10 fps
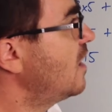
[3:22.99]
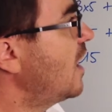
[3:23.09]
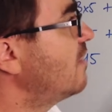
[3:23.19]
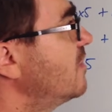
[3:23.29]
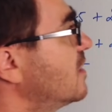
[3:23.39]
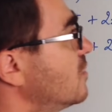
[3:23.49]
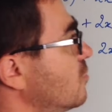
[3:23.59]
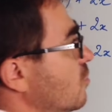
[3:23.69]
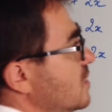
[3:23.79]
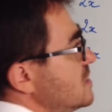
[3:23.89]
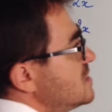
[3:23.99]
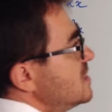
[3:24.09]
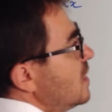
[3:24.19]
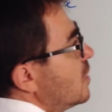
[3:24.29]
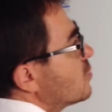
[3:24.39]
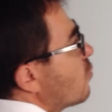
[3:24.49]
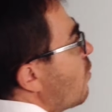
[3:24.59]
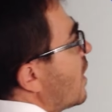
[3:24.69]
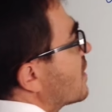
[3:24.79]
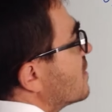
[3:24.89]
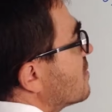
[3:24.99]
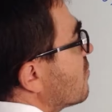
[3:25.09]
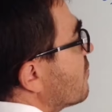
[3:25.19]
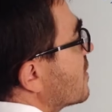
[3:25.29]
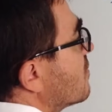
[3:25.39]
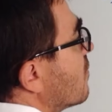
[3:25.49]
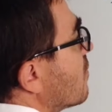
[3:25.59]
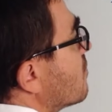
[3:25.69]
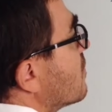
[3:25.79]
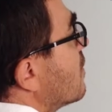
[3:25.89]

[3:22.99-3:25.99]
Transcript: avec donc ici 3 qui est en facteur.